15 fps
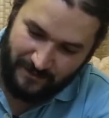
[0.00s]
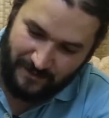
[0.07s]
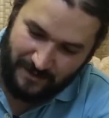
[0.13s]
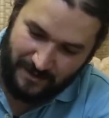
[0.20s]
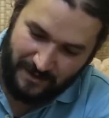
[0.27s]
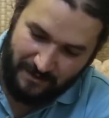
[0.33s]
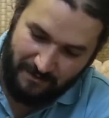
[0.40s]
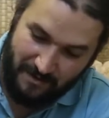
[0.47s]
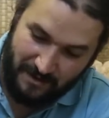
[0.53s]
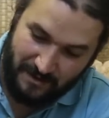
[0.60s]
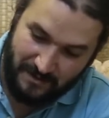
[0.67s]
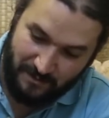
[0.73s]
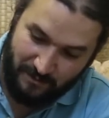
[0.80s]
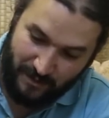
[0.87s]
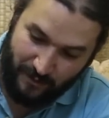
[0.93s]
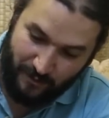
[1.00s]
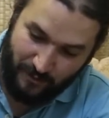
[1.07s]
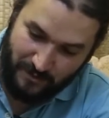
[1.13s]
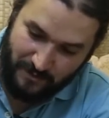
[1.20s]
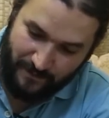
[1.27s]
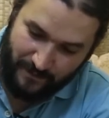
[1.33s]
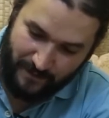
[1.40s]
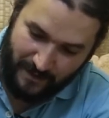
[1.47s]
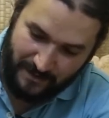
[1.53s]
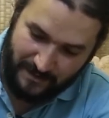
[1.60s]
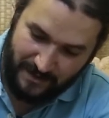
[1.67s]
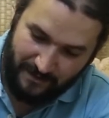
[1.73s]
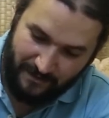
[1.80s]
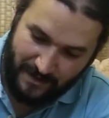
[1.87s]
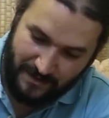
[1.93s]
как говорится, приходим
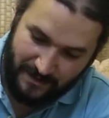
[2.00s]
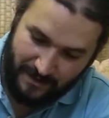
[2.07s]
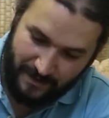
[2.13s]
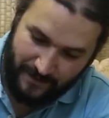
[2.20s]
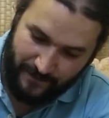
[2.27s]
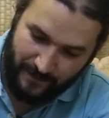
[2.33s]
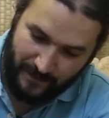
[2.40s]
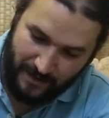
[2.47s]
основательно.